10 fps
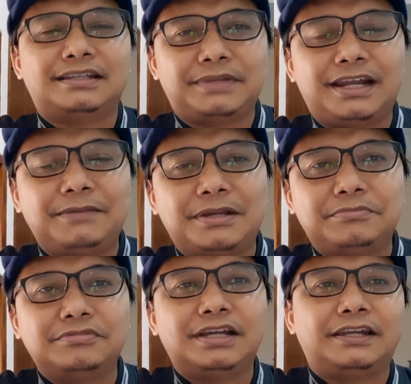sampai
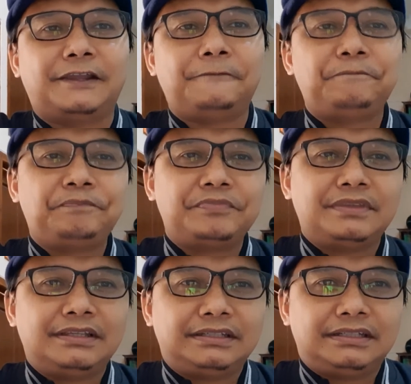lima bulan ya
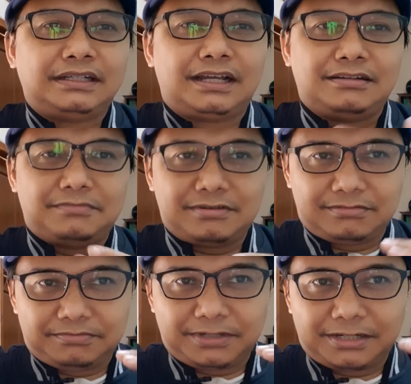kalau mau
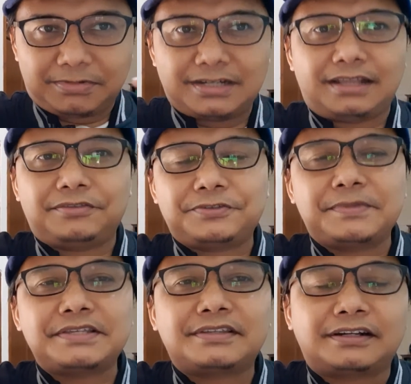benar-benar satu
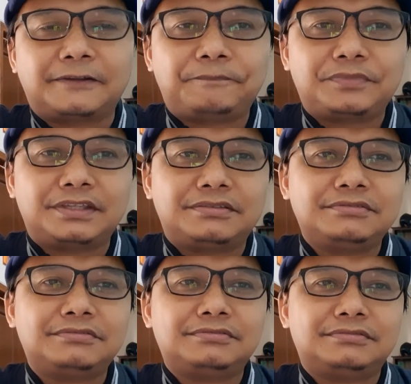semester
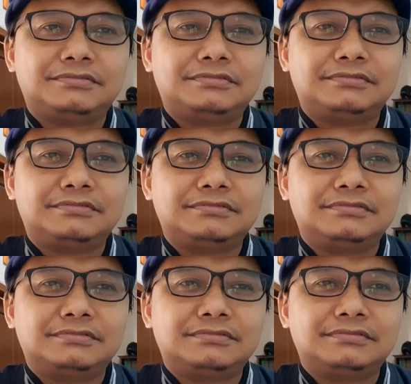itu
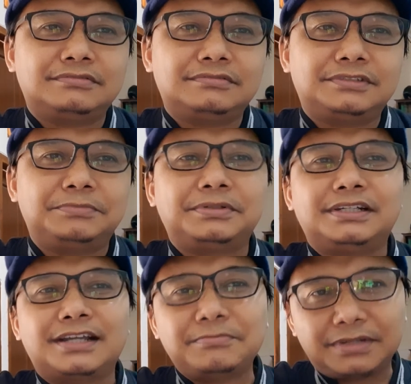
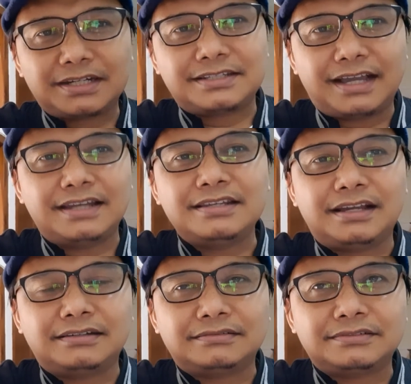diberikan pekerjaan
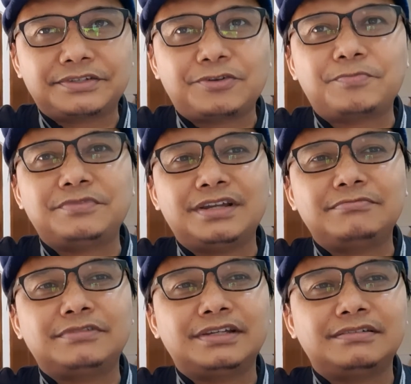yang skopnya
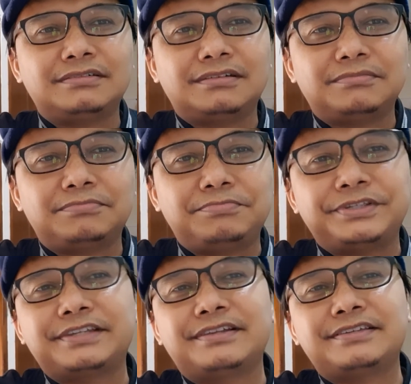mungkin
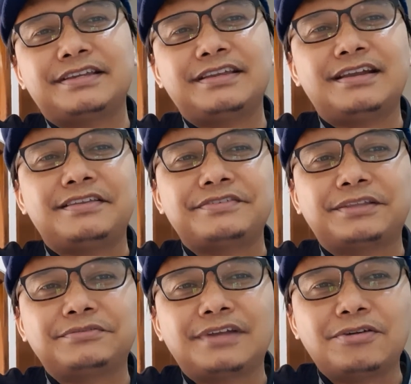bisa selesainya hanya
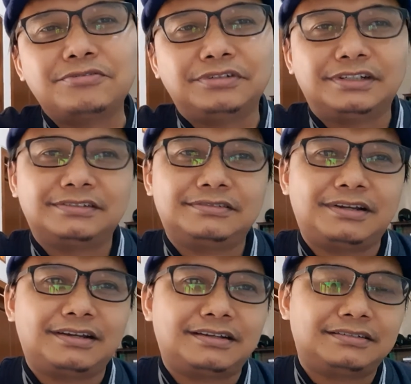satu tahun ya
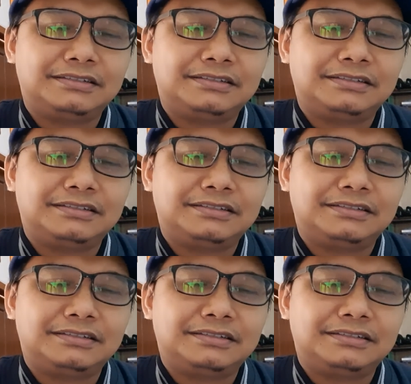eh,